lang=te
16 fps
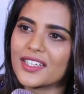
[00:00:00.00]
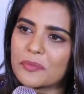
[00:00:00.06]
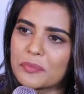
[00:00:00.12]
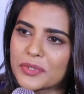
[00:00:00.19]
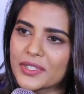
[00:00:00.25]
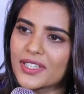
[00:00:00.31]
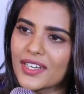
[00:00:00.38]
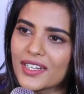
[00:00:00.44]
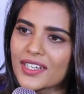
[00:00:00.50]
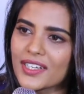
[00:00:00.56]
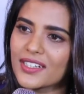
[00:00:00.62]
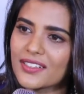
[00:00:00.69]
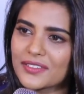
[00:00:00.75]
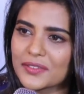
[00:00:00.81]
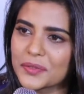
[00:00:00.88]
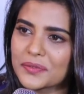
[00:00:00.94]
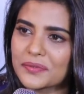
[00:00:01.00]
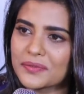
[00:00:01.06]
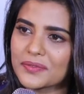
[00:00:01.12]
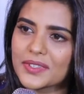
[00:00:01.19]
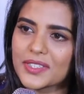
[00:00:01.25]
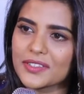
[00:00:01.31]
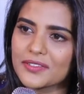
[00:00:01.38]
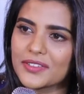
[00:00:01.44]
ఇప్పుడు దాకా నేను
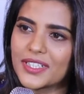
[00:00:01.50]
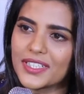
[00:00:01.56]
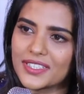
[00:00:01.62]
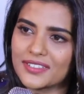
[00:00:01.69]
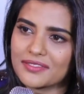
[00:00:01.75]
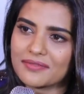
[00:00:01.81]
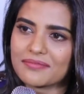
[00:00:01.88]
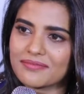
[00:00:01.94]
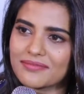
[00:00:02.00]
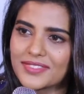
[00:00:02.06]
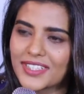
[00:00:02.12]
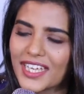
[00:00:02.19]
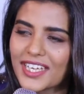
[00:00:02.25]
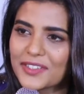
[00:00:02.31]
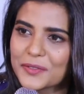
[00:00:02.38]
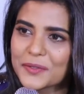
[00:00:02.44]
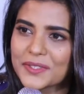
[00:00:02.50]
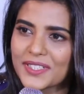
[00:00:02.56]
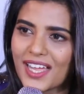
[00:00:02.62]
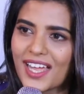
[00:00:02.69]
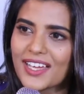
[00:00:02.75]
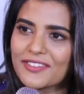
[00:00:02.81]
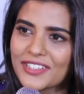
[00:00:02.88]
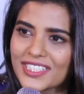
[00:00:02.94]
నేను
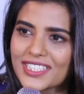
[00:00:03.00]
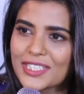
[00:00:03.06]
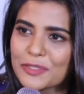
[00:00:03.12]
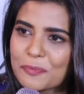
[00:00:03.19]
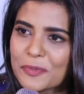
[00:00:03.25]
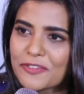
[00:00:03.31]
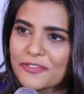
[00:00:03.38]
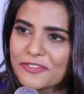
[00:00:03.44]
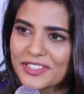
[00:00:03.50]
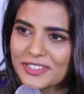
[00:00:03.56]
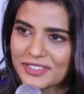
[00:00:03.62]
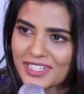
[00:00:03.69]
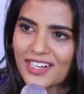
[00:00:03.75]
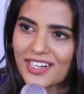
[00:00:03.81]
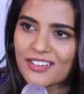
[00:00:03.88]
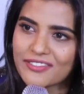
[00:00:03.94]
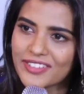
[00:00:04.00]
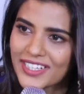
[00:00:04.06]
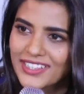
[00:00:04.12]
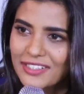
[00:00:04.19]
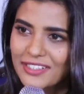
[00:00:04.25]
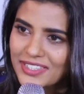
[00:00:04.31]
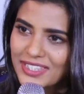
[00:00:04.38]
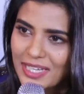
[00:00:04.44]
నా ఫస్ట్ ప్రిఫర్ లవ్
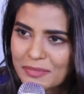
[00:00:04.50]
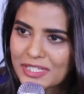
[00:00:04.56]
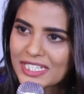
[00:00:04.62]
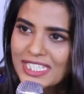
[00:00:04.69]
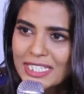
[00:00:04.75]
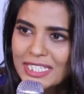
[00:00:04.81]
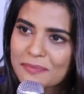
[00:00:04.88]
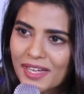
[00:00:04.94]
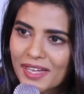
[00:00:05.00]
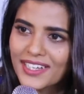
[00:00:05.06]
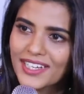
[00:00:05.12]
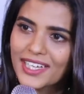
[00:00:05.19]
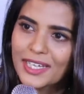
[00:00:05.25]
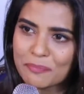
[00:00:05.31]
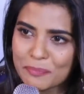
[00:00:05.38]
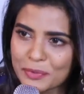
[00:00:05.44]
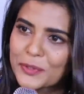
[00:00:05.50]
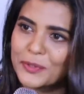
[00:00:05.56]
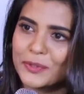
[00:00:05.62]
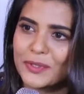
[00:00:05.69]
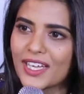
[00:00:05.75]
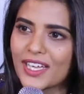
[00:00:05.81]
అయితే తమిళ సినిమానే ఎప్పుడు